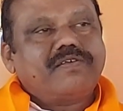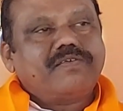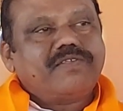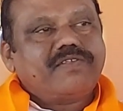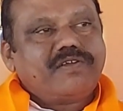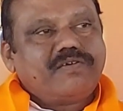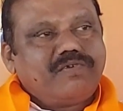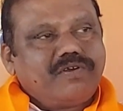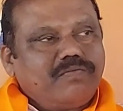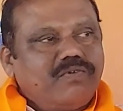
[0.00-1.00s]
సమస్యలకు
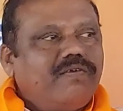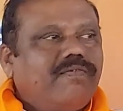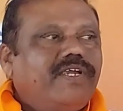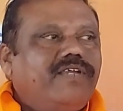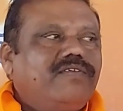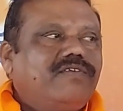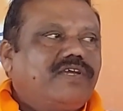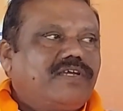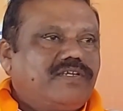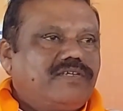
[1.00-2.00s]
కూడా మూలం ఐటీ
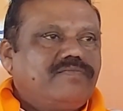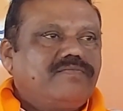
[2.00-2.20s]
శాఖనే